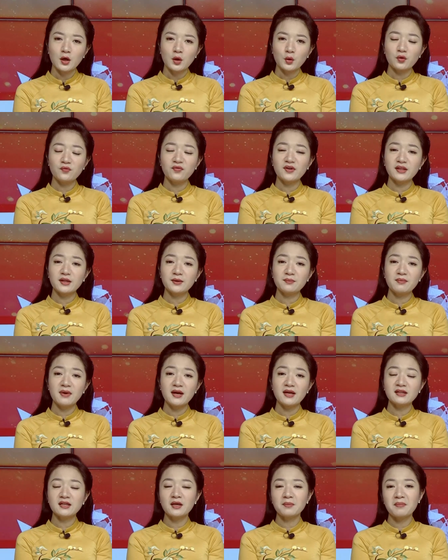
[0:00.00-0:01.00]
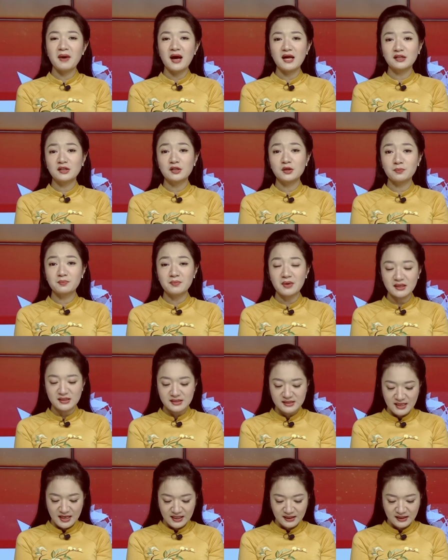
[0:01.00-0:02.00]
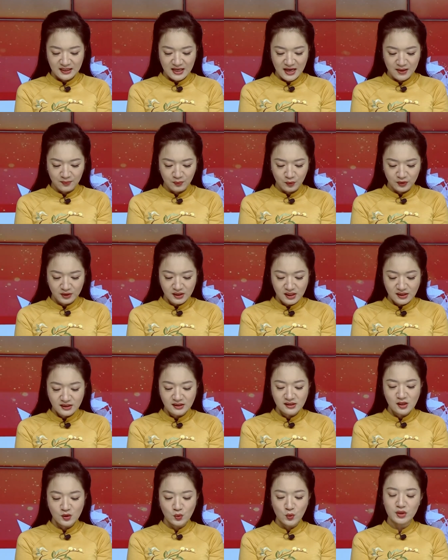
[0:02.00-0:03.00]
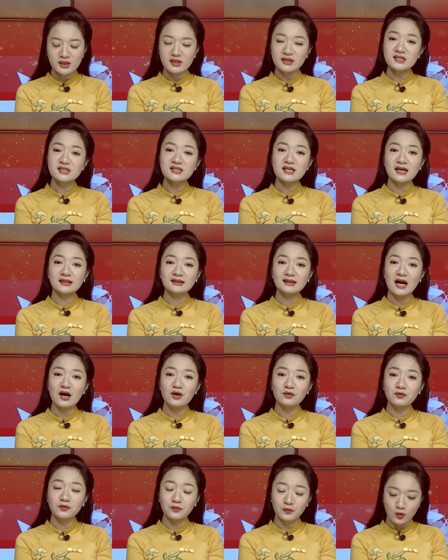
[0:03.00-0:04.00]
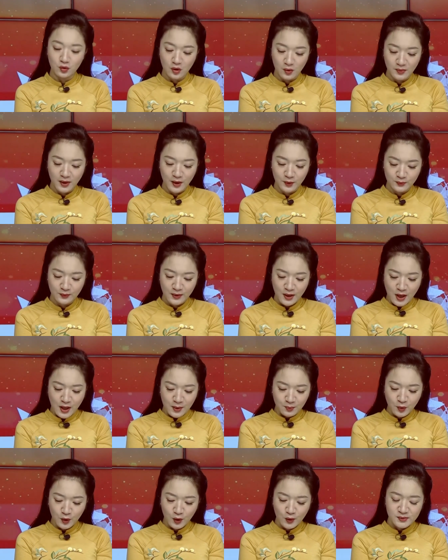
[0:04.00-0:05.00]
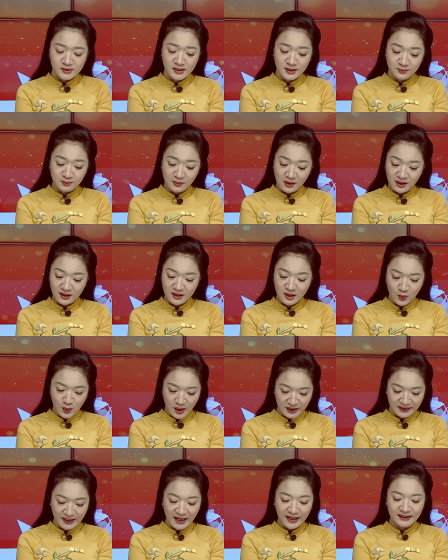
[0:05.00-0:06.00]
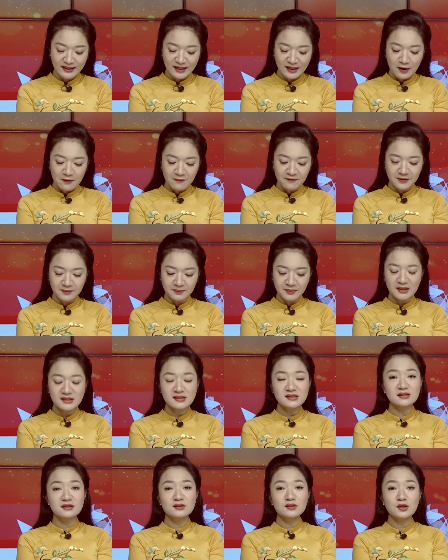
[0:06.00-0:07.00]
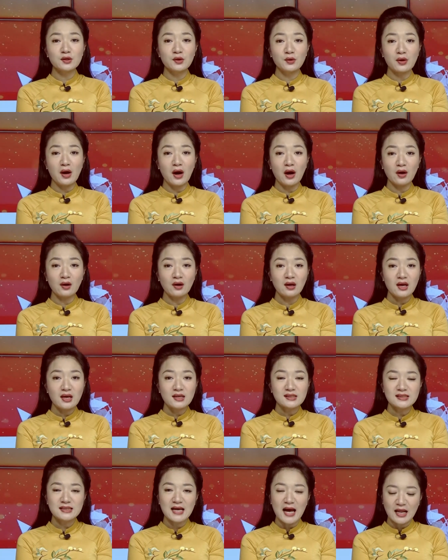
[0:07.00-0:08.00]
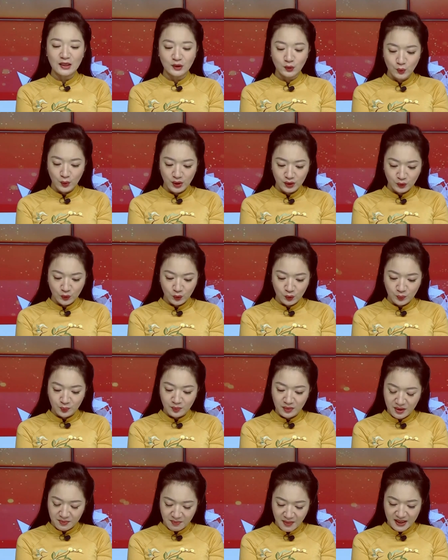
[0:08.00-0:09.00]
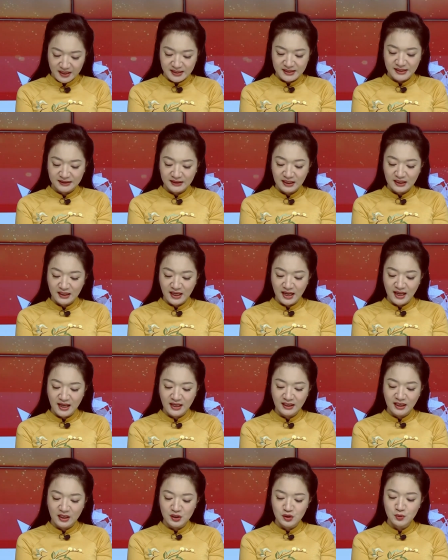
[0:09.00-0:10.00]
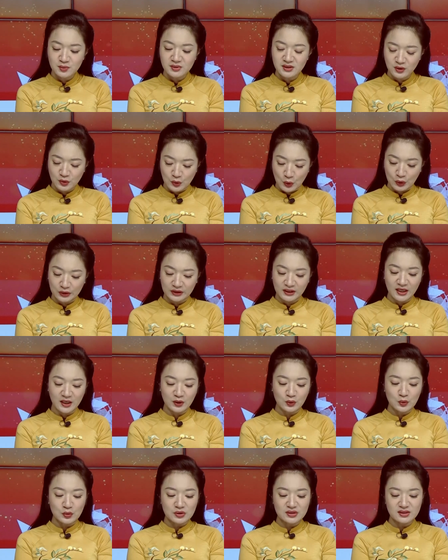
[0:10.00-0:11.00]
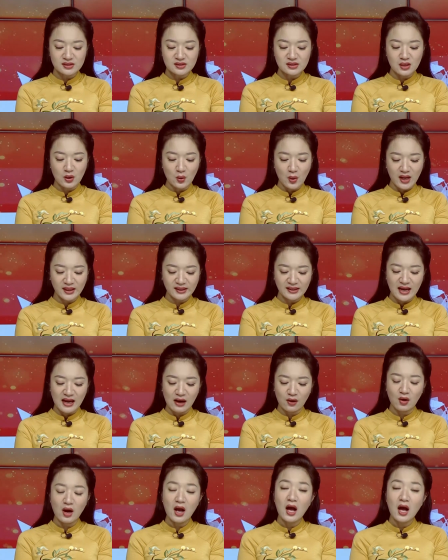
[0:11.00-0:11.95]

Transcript: Quý vị thân mến, Nhật Bản được mệnh danh là một đất nước của những sáng tạo phục vụ cộng đồng. Một công trình mới được hoàn thành đã góp phần minh chứng cho điều đó. Dự án quy tụ 17 nhà thiết kế, kiến trúc sư nổi tiếng của xứ sở hoa anh đào.